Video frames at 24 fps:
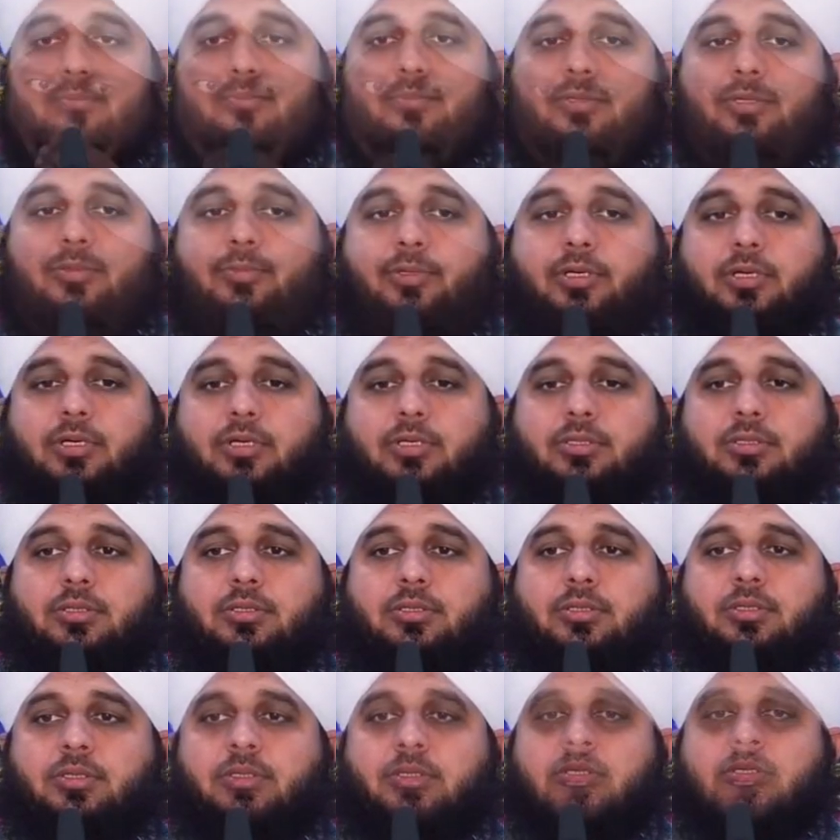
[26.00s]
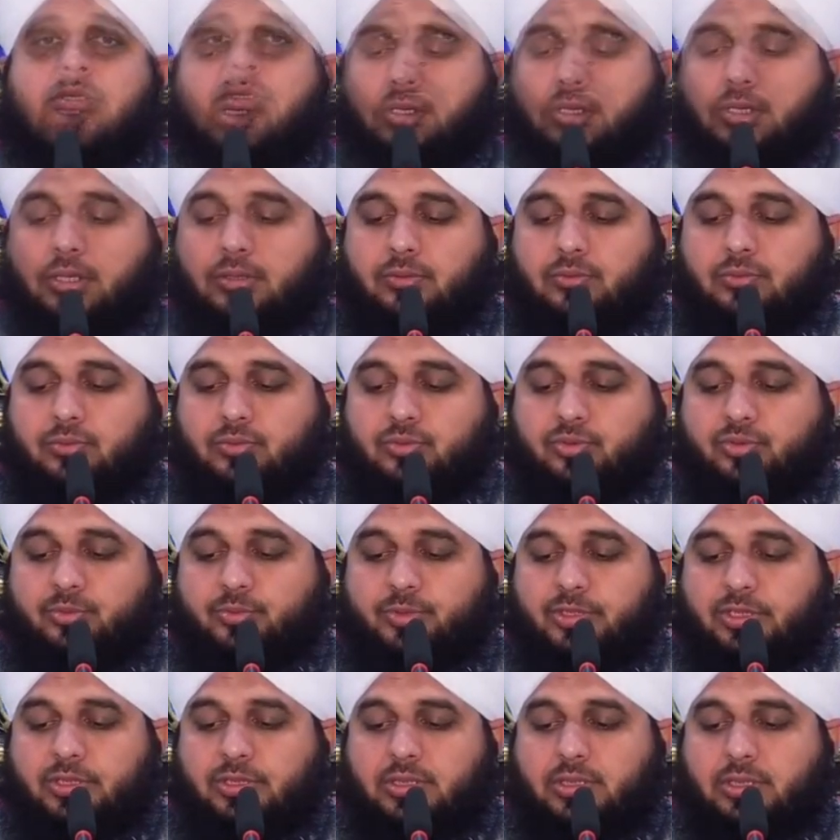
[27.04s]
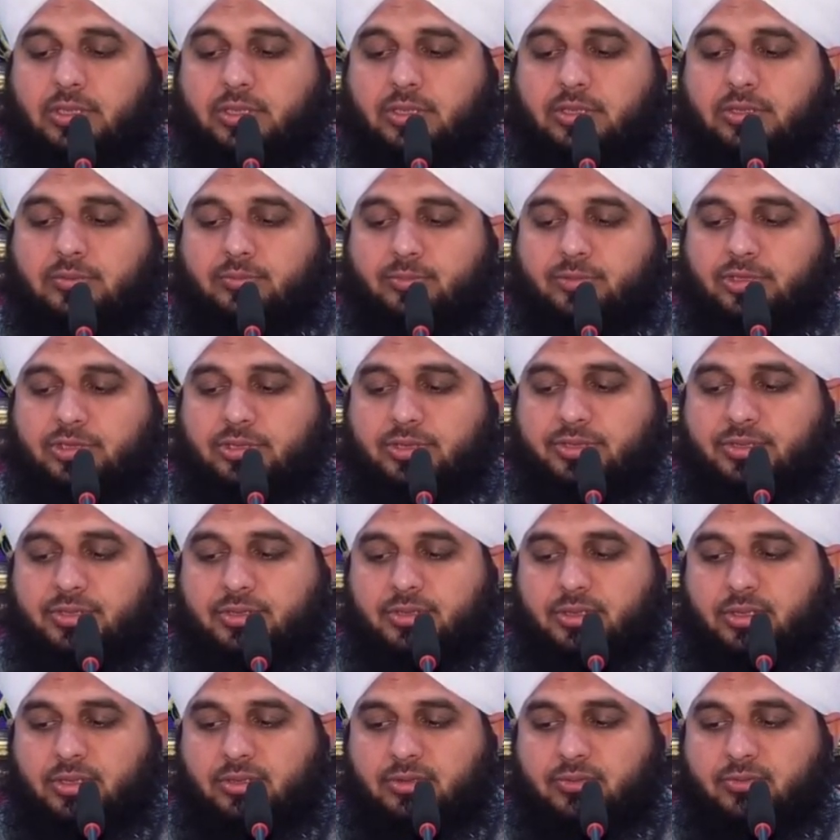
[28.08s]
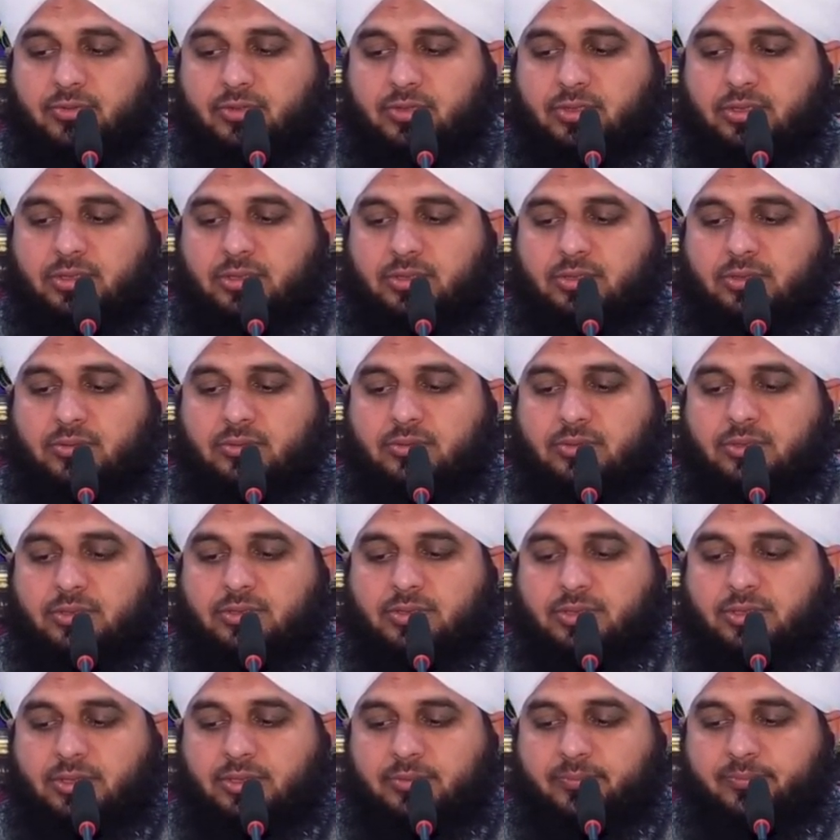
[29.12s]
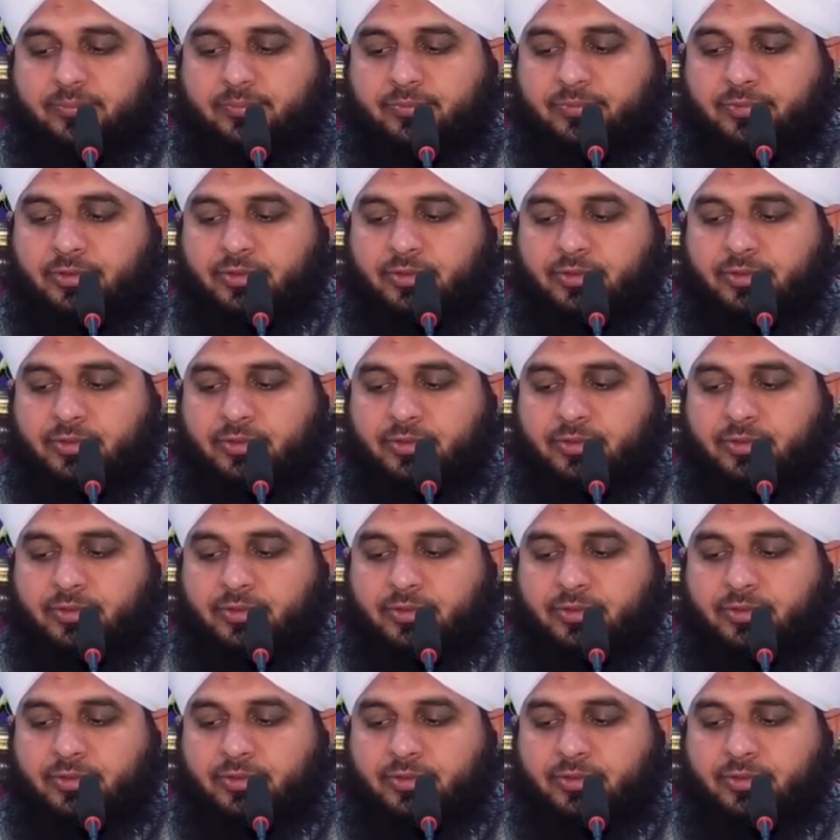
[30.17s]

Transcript: अम्मा बाद अऊज़ु बिल्लाहि मिनश शैतानिर रजीम